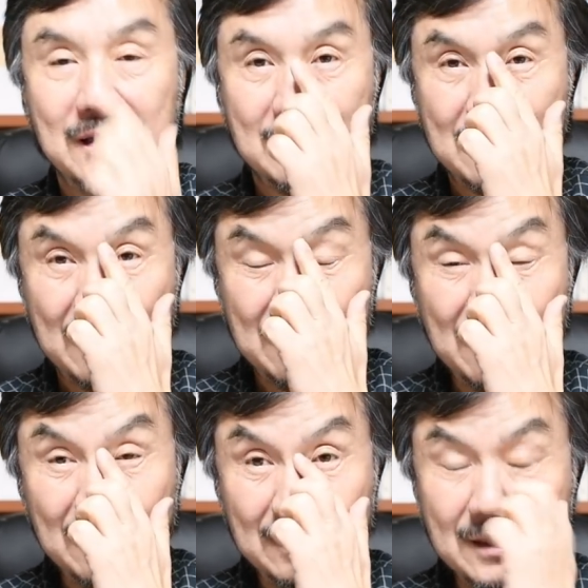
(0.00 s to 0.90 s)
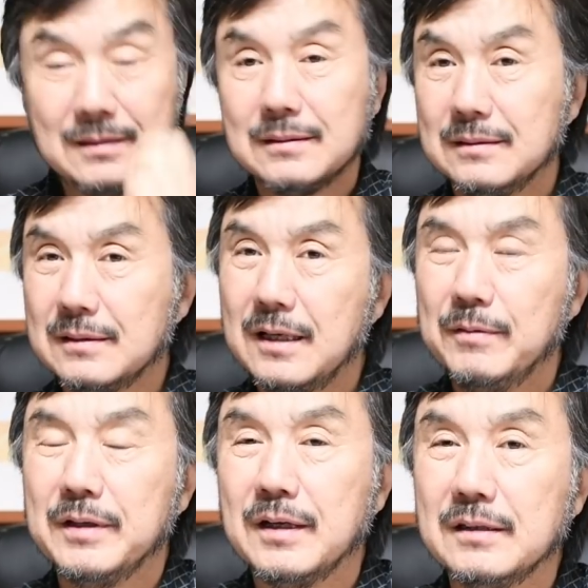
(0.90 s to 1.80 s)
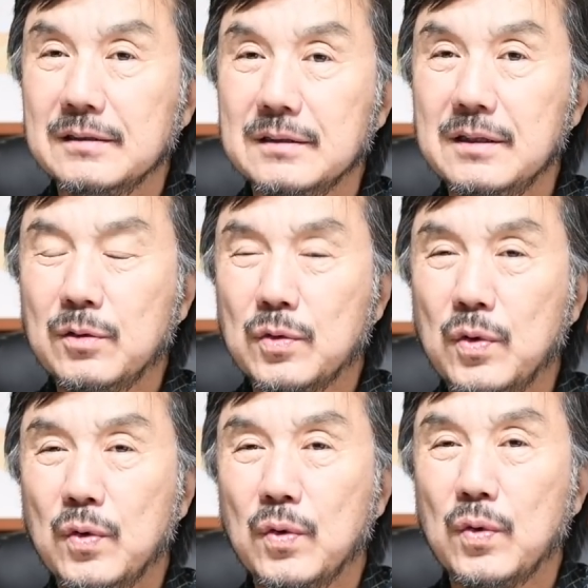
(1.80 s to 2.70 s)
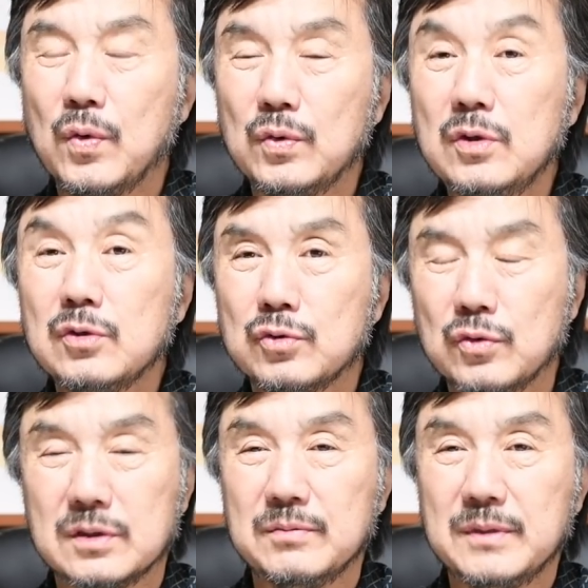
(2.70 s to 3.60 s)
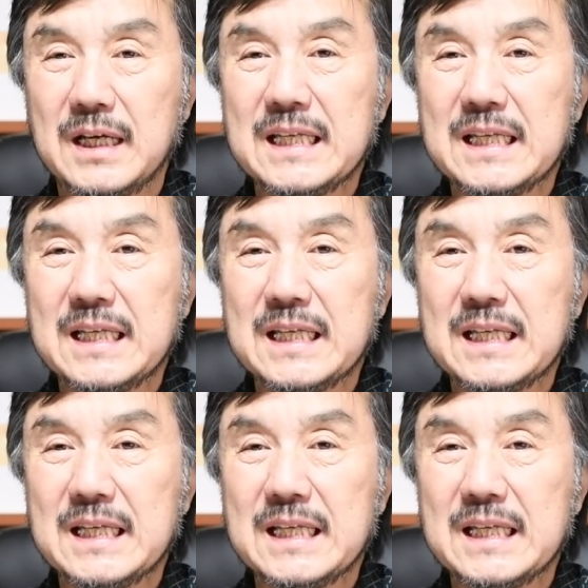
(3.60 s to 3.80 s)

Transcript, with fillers: 제가 일할 때 쓰는 카메라는 니콘을 주로 씁니다.